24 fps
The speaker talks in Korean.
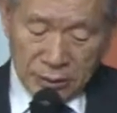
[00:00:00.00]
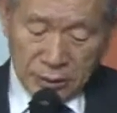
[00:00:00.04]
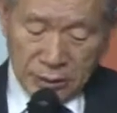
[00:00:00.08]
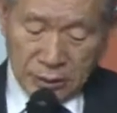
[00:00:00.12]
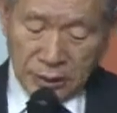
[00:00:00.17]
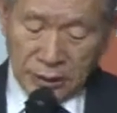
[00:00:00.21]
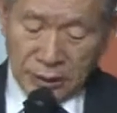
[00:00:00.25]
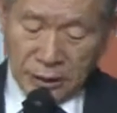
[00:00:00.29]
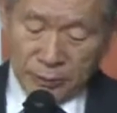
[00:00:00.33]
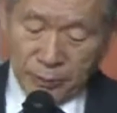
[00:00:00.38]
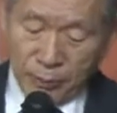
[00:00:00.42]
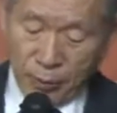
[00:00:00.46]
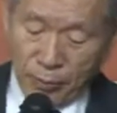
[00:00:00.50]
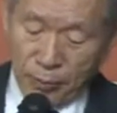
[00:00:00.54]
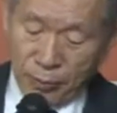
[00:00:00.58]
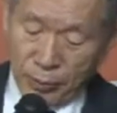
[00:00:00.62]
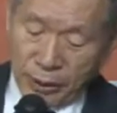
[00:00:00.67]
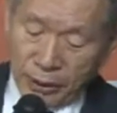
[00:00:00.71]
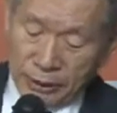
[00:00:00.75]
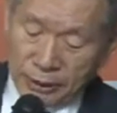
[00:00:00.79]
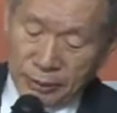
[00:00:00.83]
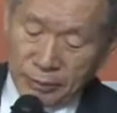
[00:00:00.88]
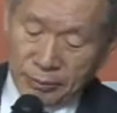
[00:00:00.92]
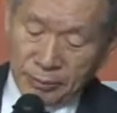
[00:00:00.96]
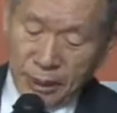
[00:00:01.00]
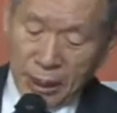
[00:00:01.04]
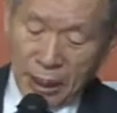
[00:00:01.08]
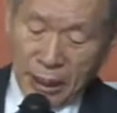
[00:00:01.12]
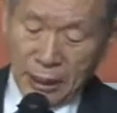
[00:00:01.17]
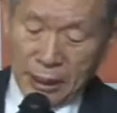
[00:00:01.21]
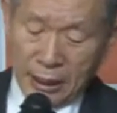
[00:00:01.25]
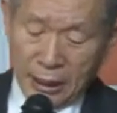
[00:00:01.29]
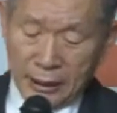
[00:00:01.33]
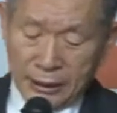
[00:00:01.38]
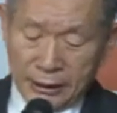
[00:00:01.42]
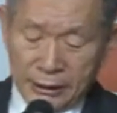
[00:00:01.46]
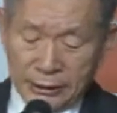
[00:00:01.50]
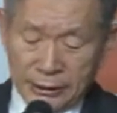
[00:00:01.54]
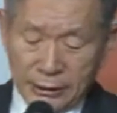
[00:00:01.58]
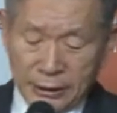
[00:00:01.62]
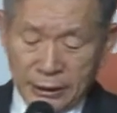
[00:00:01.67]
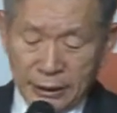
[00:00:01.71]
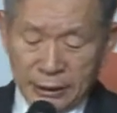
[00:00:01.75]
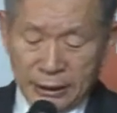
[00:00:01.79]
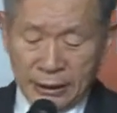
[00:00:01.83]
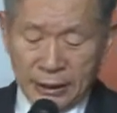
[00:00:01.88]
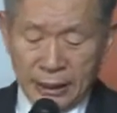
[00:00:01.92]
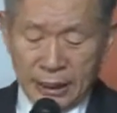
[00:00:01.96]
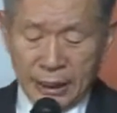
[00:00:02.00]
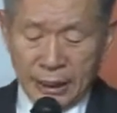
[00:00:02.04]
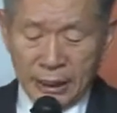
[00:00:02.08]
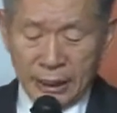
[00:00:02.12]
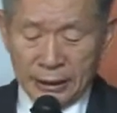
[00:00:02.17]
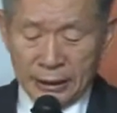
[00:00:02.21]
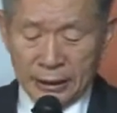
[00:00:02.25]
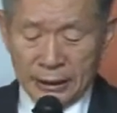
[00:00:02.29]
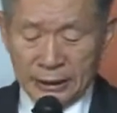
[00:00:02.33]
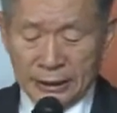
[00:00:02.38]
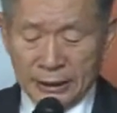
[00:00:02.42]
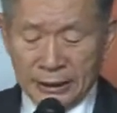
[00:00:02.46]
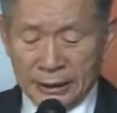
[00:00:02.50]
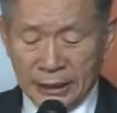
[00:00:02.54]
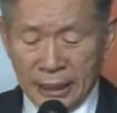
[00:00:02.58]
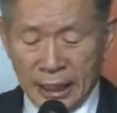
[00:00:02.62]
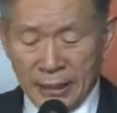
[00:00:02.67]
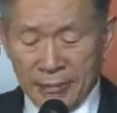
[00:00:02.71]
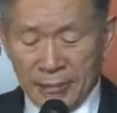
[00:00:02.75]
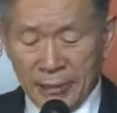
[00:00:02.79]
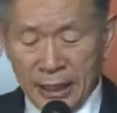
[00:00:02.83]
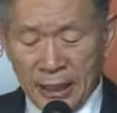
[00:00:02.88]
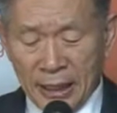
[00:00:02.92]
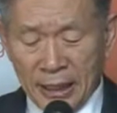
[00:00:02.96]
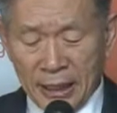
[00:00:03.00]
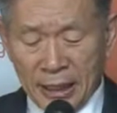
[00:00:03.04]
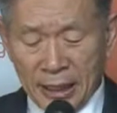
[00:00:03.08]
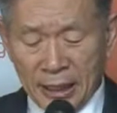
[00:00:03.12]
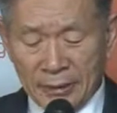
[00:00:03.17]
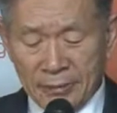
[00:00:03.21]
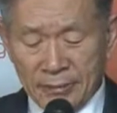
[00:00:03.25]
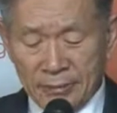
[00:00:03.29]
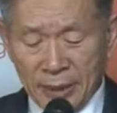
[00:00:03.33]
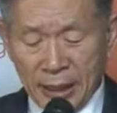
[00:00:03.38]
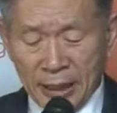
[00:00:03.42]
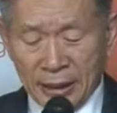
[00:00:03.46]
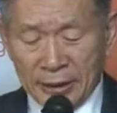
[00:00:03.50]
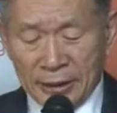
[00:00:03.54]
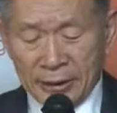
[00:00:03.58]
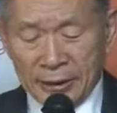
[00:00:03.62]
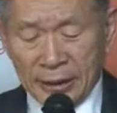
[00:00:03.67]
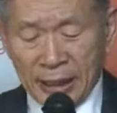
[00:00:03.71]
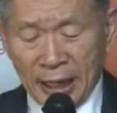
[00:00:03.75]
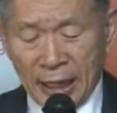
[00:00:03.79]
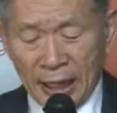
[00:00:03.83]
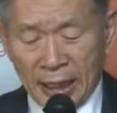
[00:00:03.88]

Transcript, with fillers: 그러니 본문에서 말하는 여러 날이 지나매라는 말은